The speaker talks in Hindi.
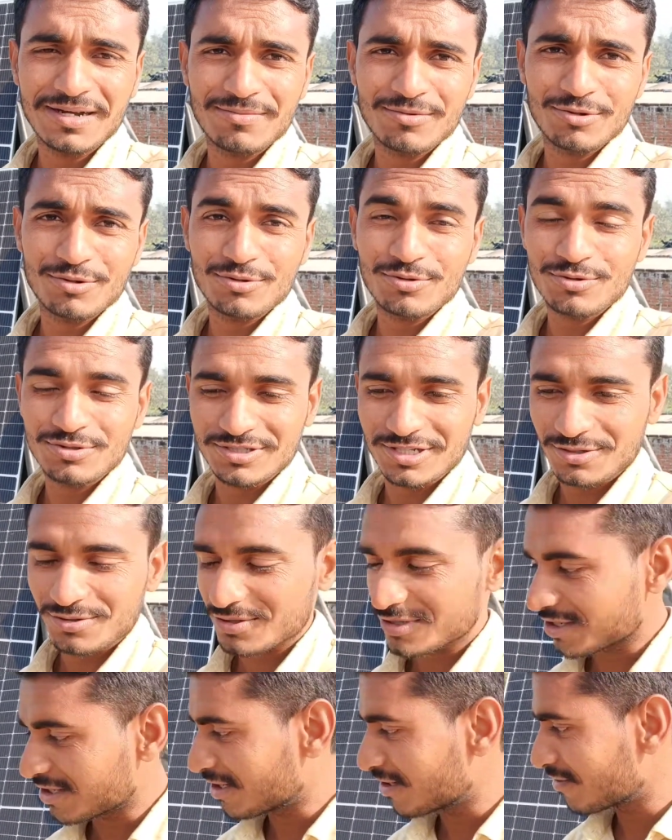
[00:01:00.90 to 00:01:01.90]
मैं आप लोगों को
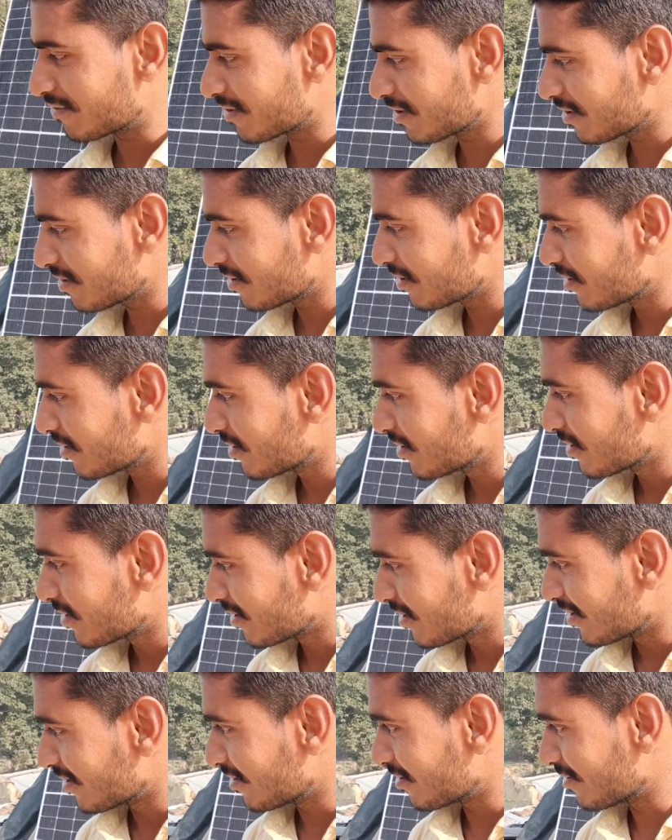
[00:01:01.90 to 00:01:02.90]
ज़रूर दिखाऊँगा
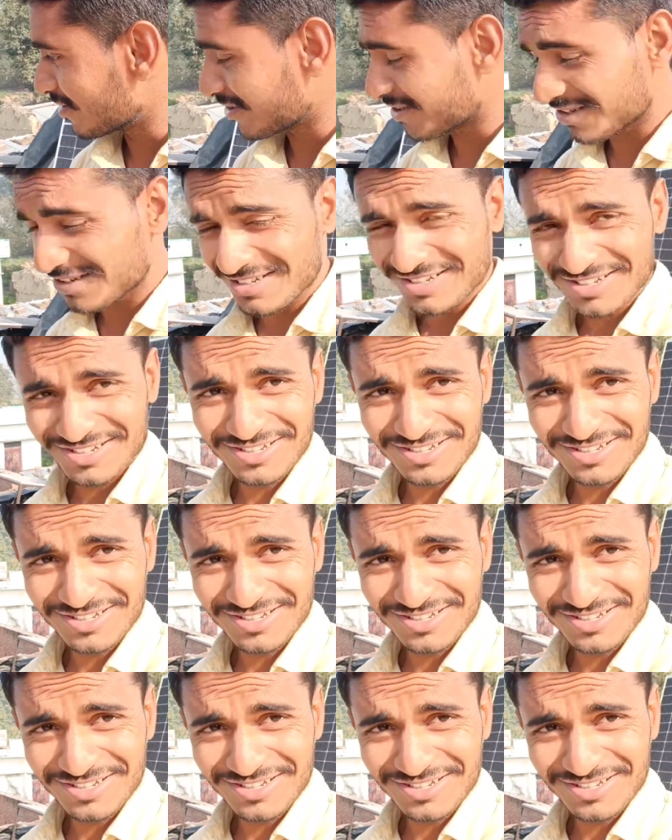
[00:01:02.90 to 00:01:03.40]
और